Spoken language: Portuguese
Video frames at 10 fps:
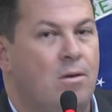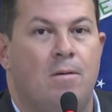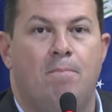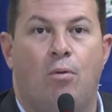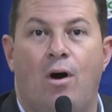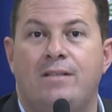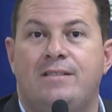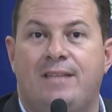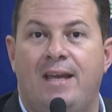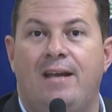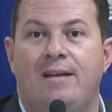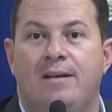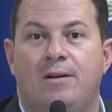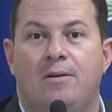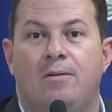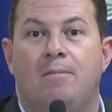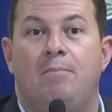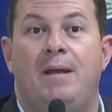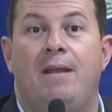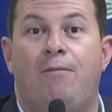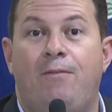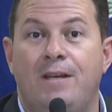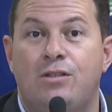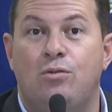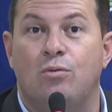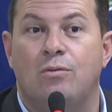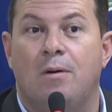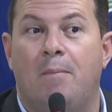Pode ter benefício,